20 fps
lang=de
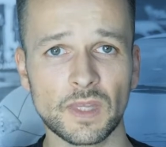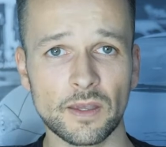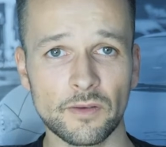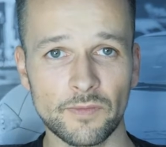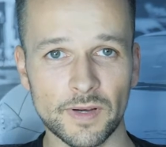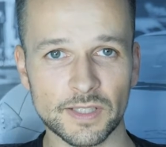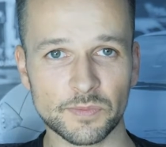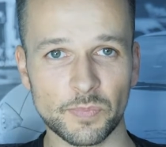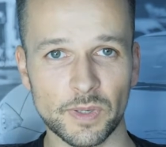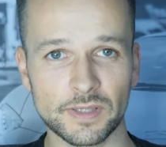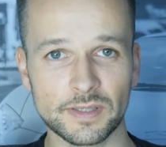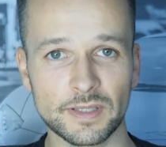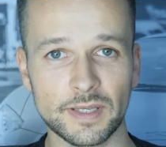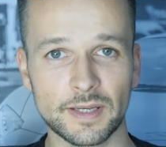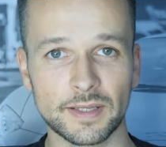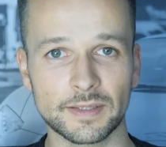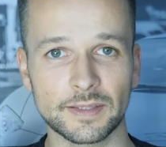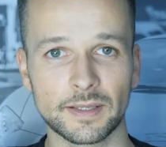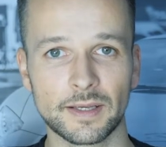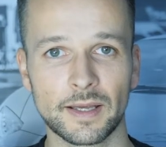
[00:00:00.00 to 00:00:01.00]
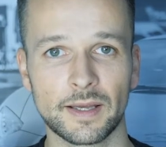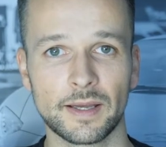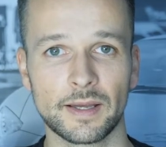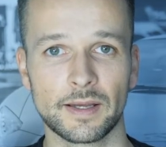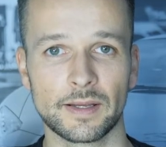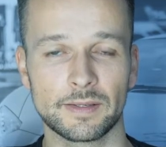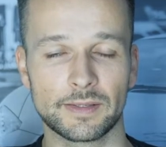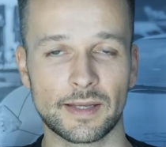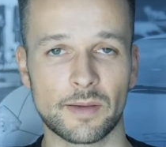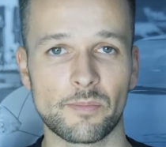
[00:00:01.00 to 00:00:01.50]
Was passiert?
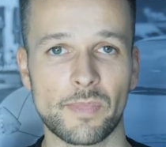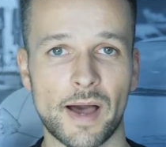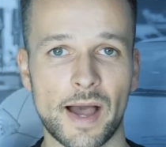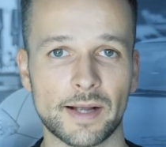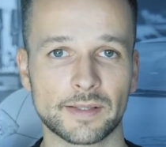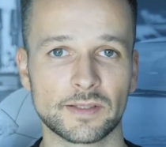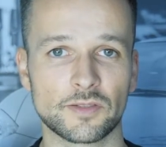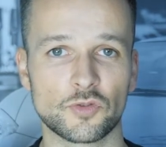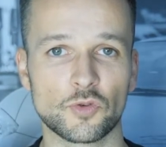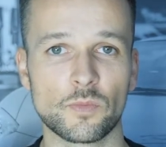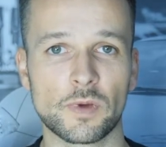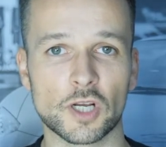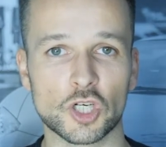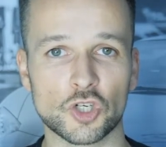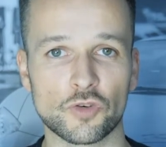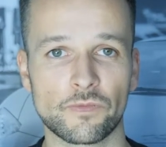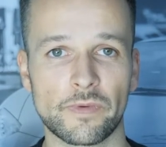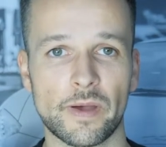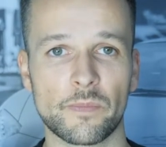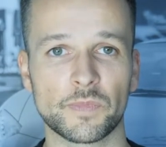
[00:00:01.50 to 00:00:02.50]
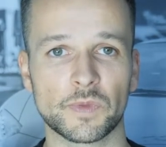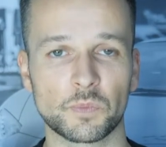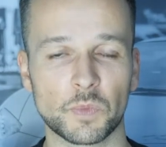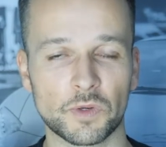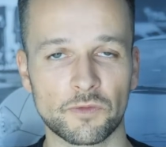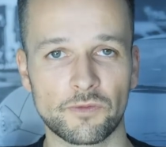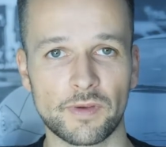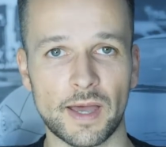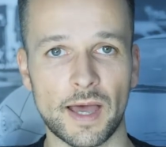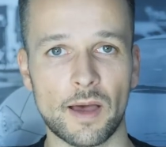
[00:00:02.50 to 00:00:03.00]
Der Markt ist überschwemmt
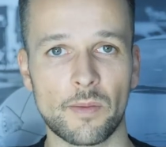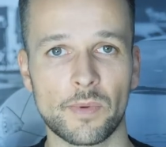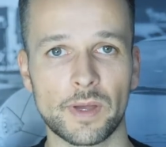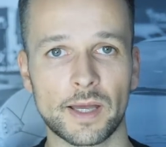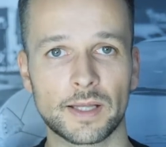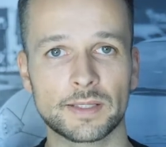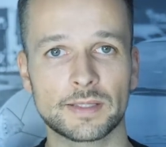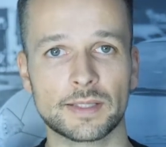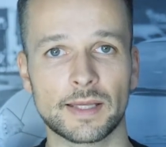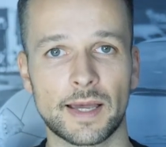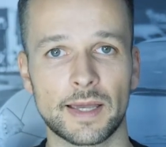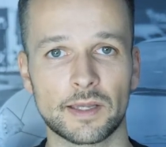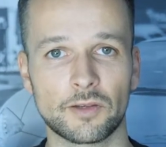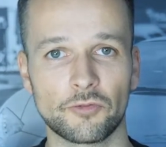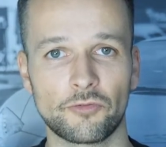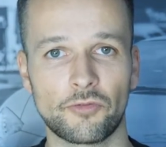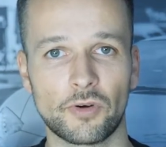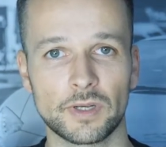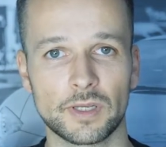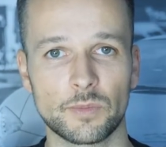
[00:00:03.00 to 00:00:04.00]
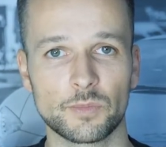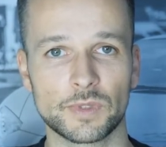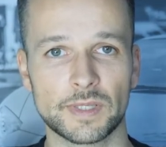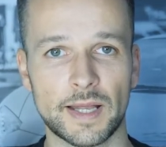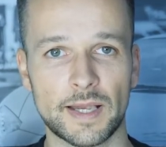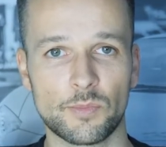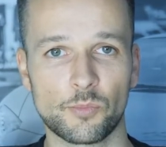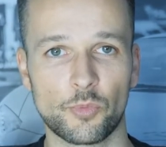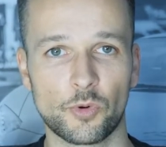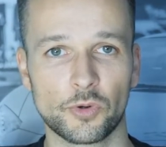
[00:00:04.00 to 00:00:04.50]
mit Werbeanzeigen von
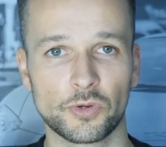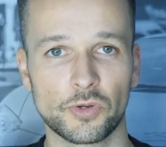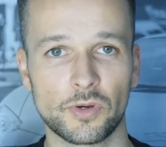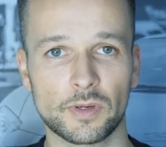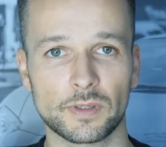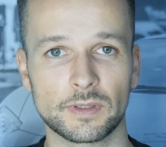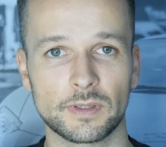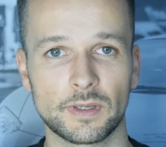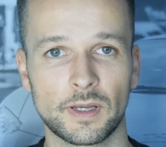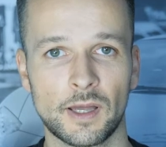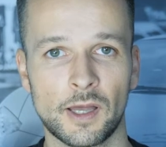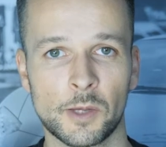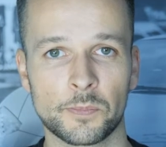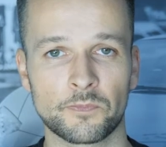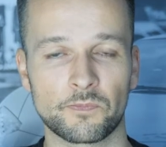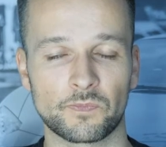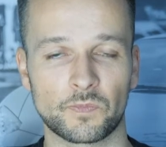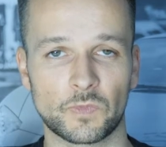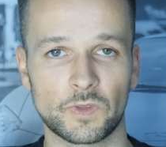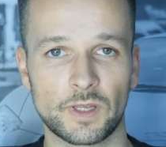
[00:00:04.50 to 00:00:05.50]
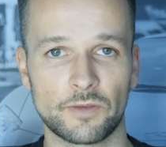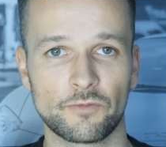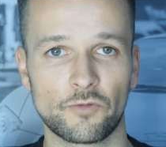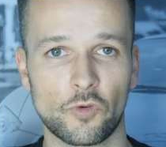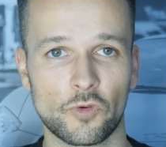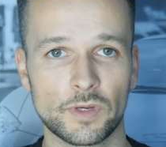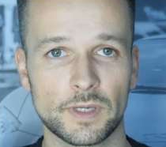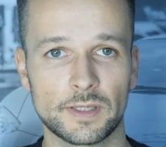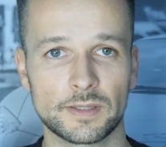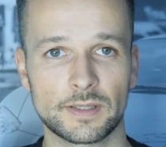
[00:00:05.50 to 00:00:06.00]
demselben Produkt. Und dann
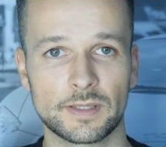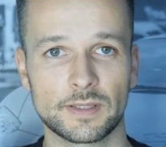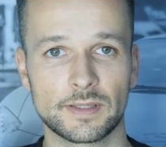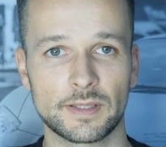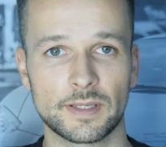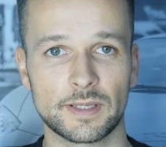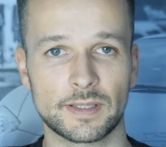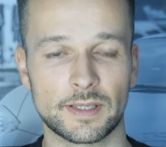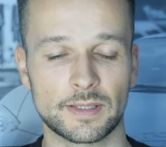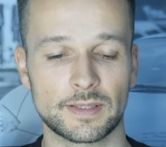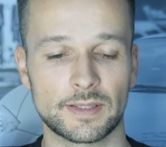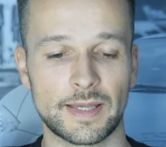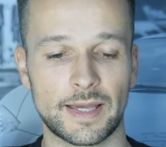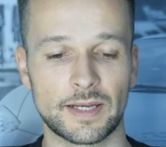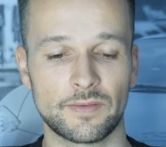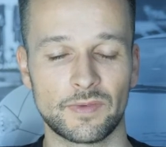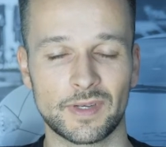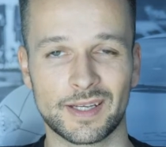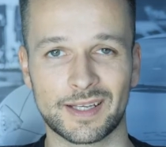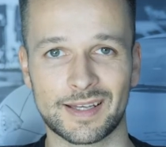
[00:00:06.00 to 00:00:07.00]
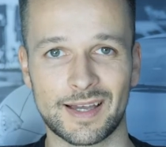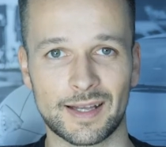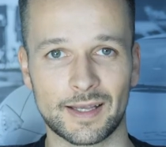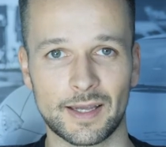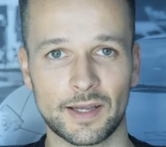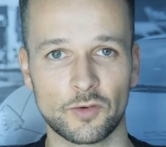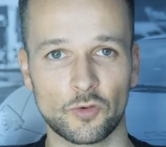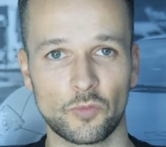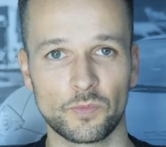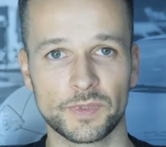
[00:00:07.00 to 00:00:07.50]
wundern sie sich, dass sie entweder gar
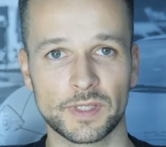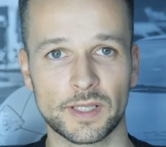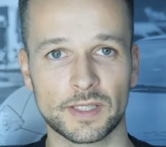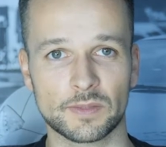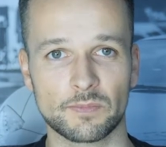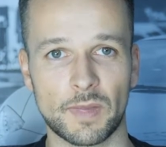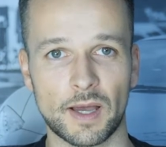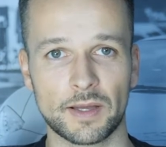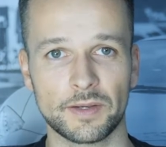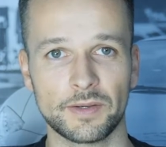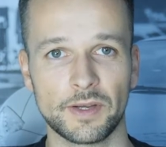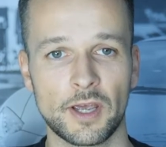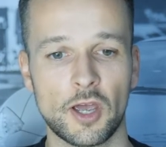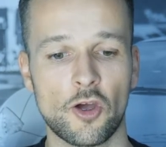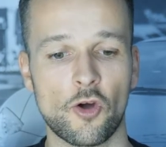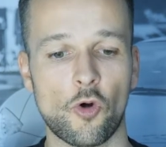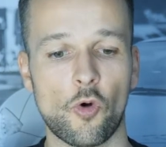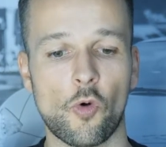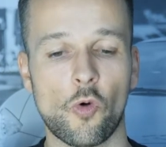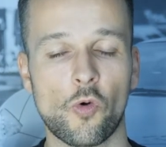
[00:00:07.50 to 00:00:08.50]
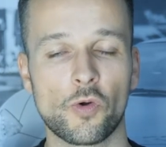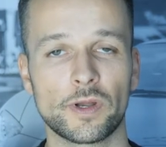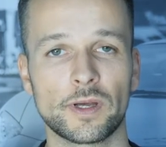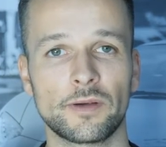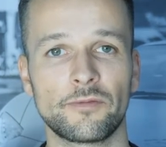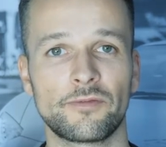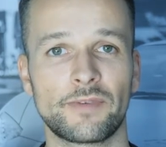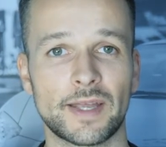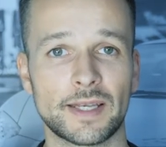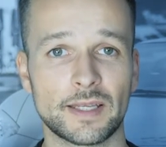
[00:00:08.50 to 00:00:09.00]
keinen Umsatz machen
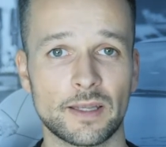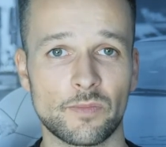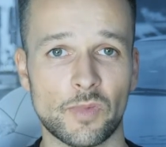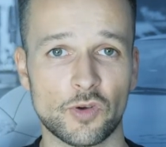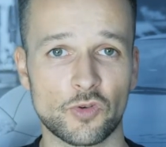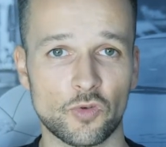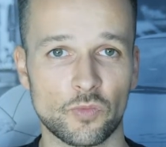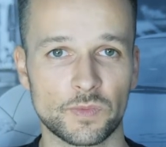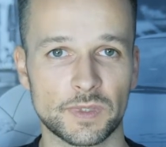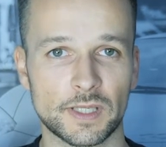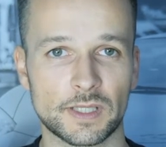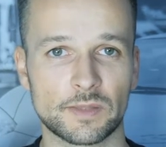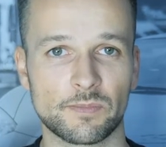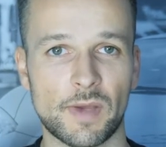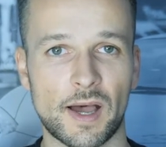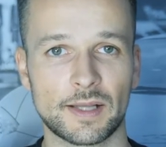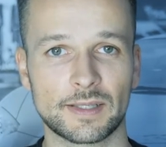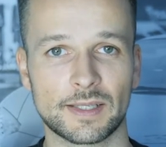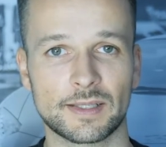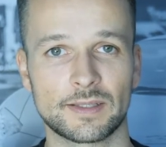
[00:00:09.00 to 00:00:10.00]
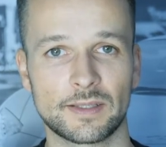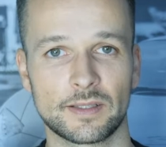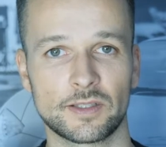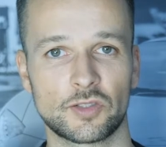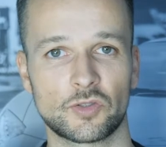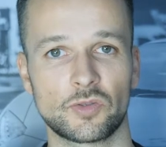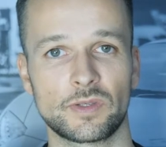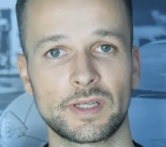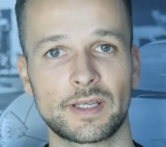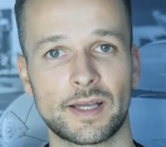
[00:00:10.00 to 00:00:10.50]
oder wenn jemand Umsatz macht, dann sind es
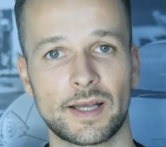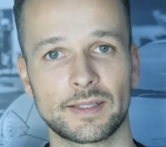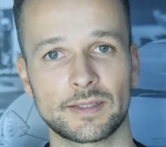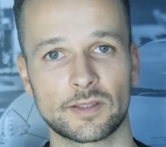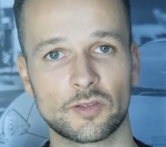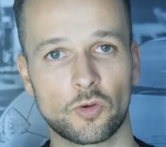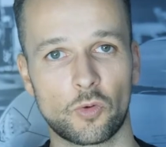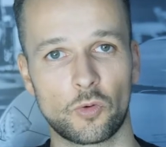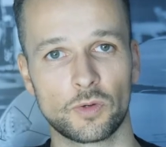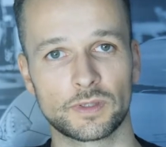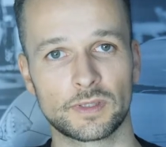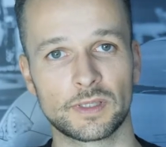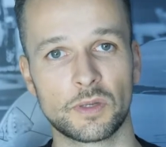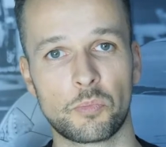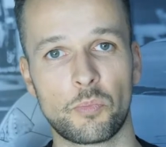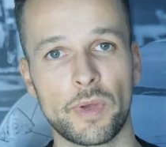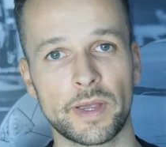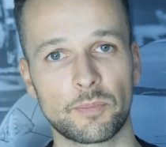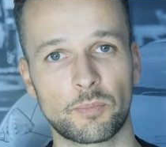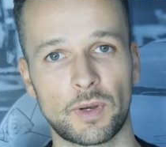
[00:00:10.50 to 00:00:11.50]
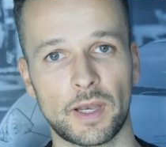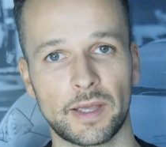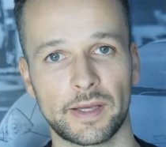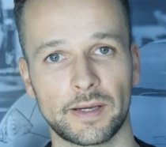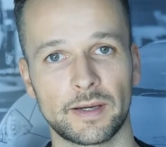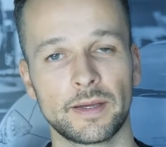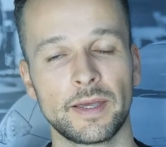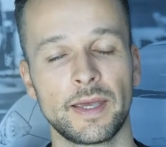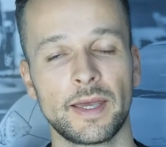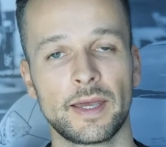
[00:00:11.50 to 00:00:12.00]
nur die ganz großen, die Big
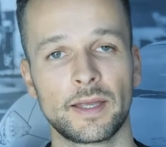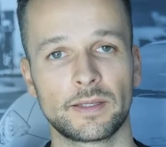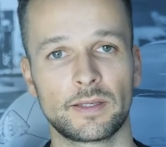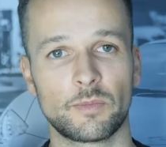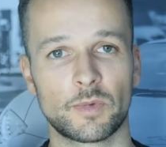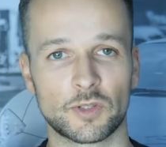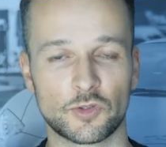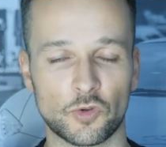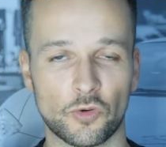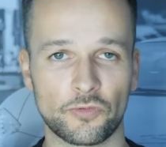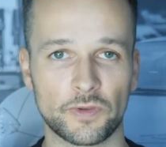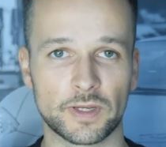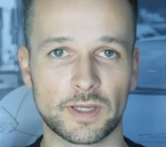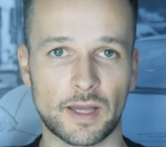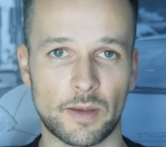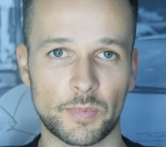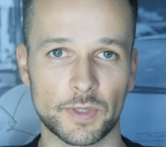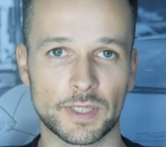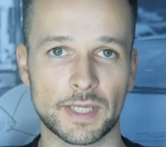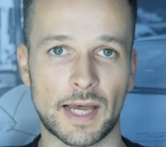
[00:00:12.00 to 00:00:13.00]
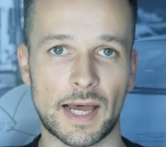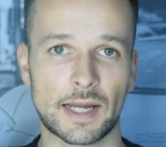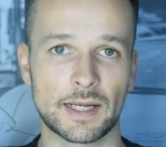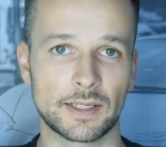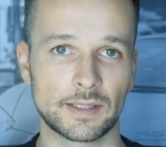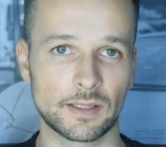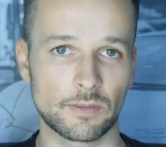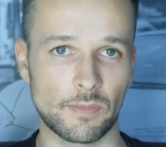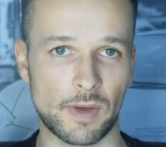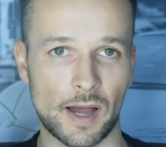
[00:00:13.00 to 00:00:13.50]
Player, die mit so viel Kapital
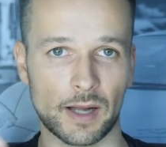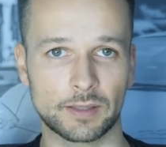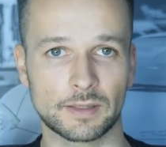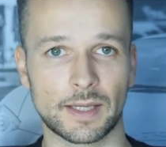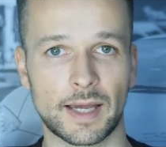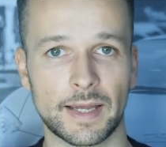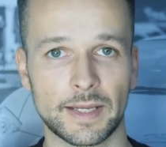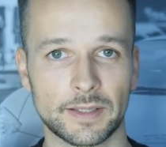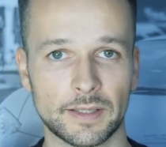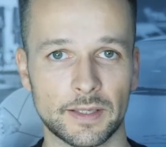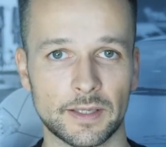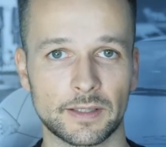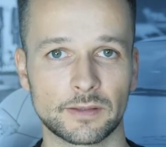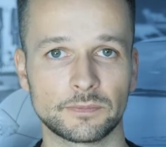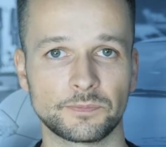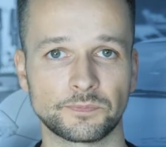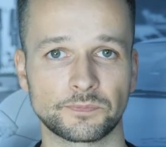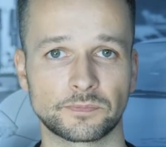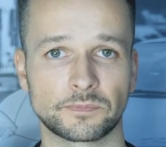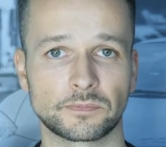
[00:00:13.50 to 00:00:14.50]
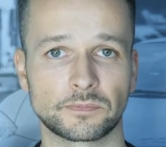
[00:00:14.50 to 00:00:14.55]
in den Markt reingehen,